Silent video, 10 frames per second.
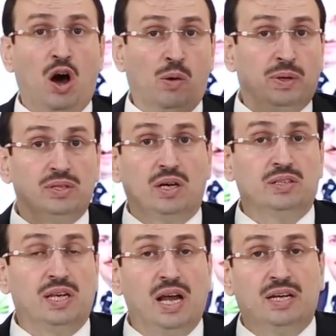أو
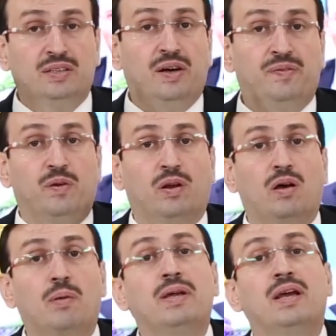منطقة الأكتاف
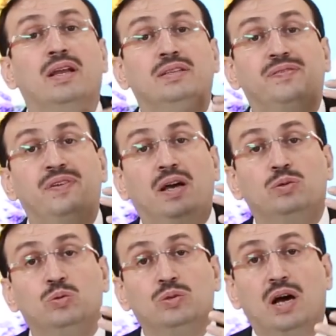والرقبة هي التي فيها
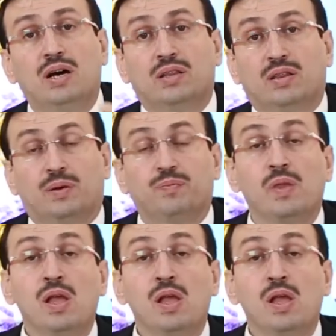دهون أكثر